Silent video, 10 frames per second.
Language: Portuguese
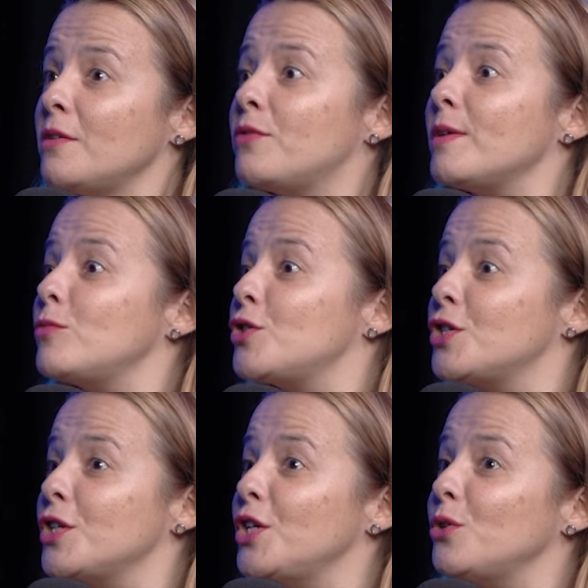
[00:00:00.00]
Vamos
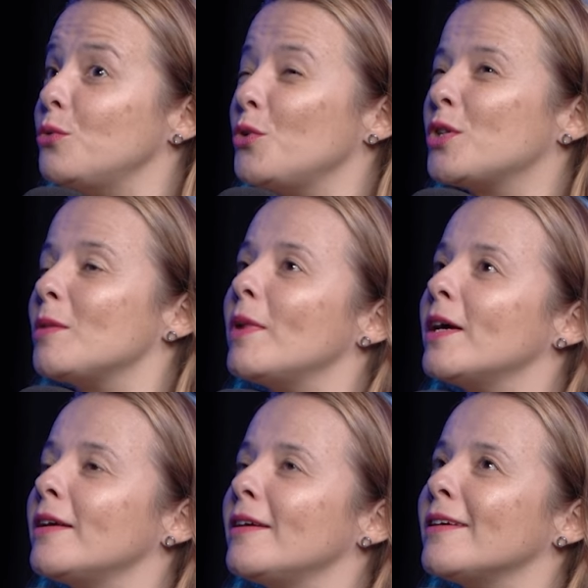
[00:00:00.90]
gerindo, eu
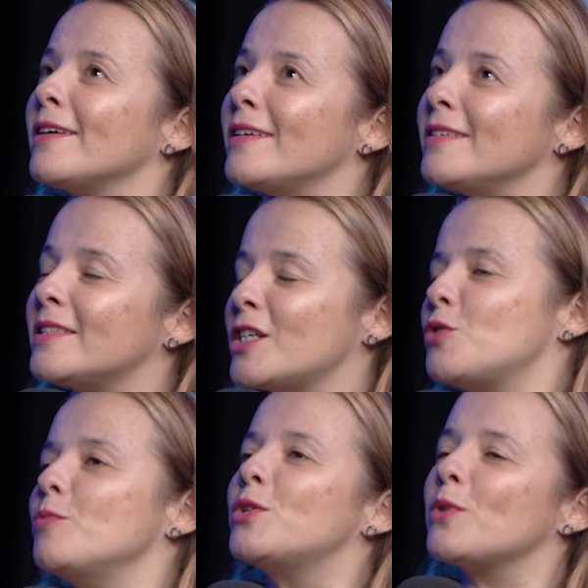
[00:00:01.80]
também uh,
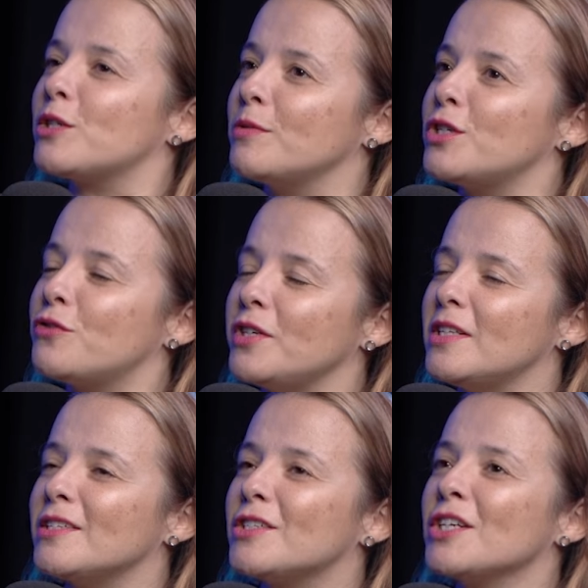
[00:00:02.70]
transmito às minhas
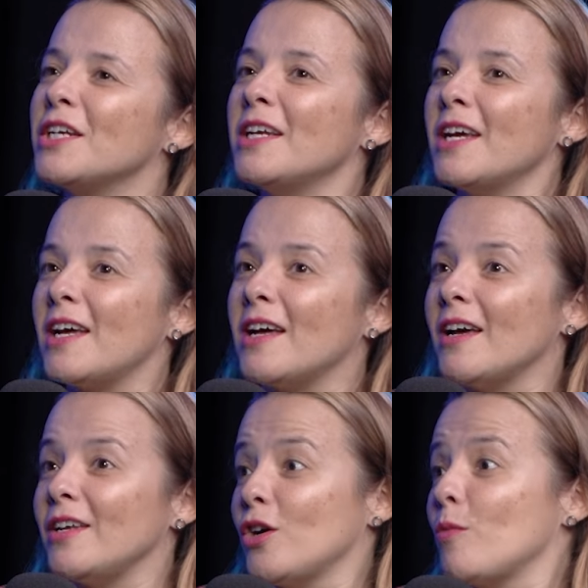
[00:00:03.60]
filhas uh,
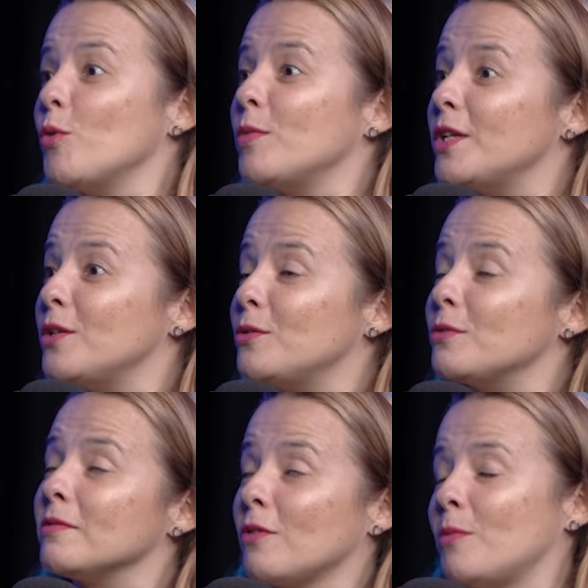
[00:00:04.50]
e ao meu
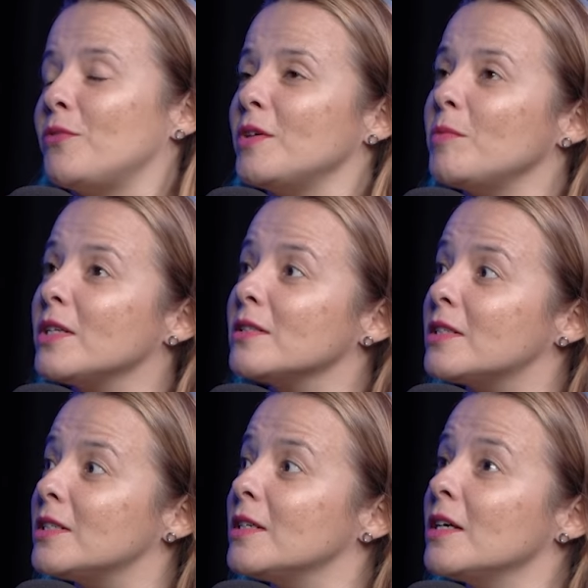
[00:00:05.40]
marido, obviamente,
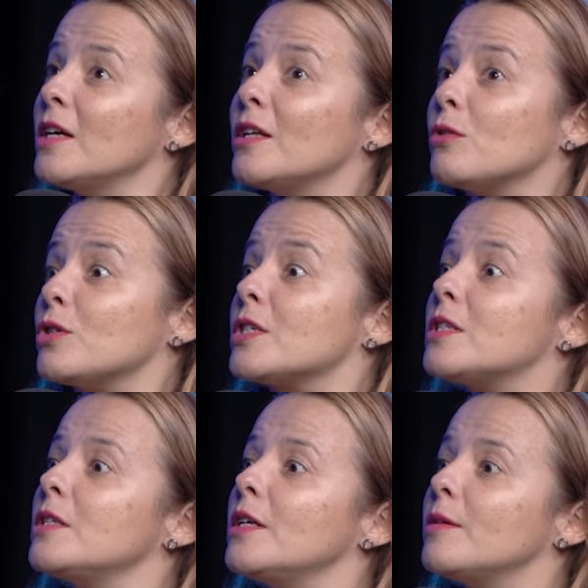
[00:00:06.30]
que nós
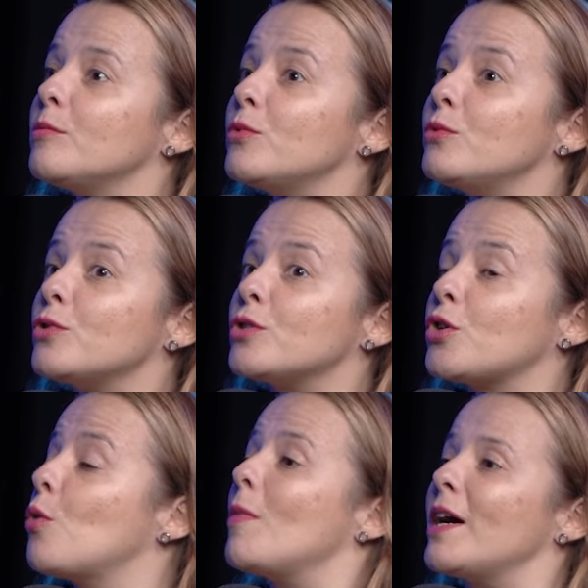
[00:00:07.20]
seremos
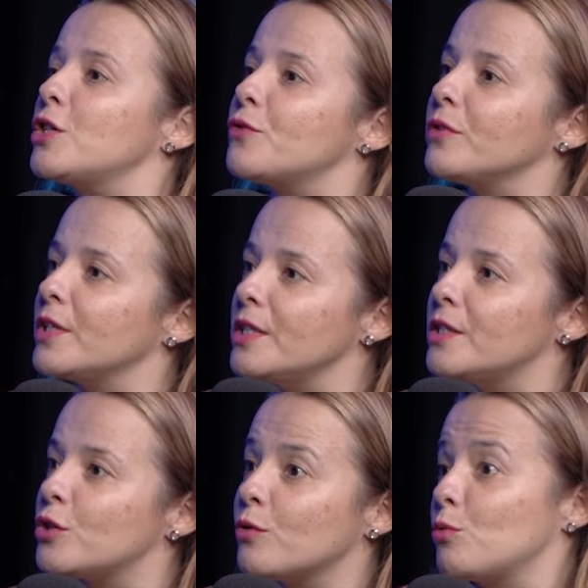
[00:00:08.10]
tão mais mais
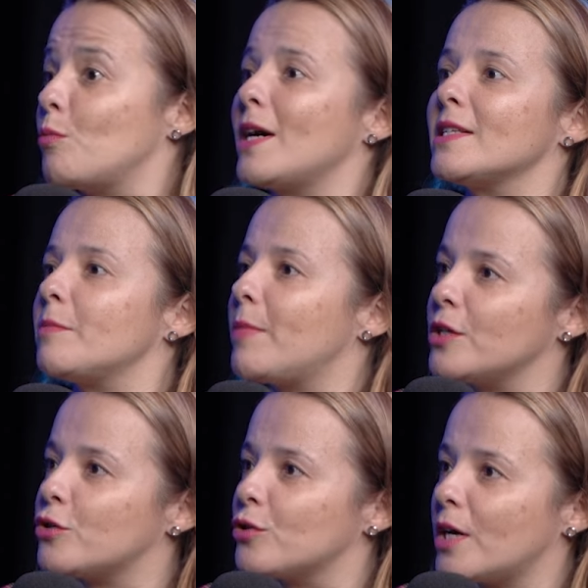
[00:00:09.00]
felizes, quanto mais
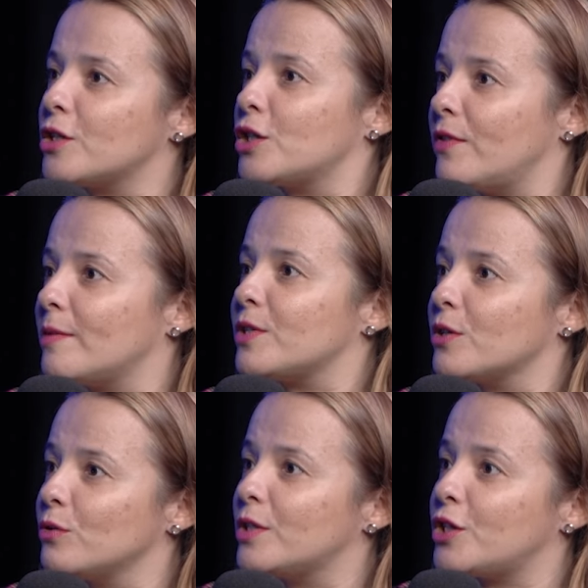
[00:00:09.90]
apaixonados estivermos
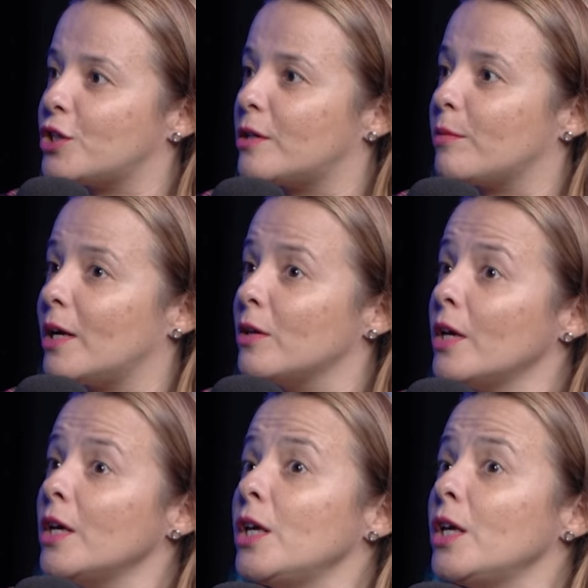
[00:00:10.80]
em contexto de trabalho.